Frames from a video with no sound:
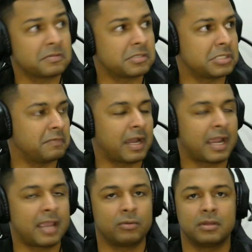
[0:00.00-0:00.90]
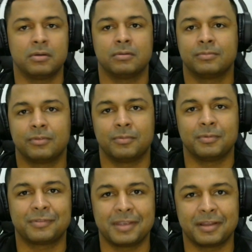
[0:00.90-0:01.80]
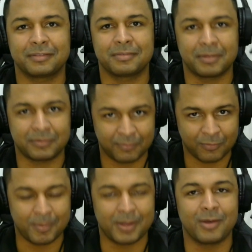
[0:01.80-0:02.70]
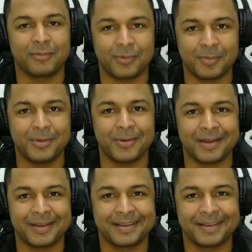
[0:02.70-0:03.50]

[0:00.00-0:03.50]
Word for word: Se vai ganhar ou não, são muitos 500. Mas ficou melhor, ficou melhor.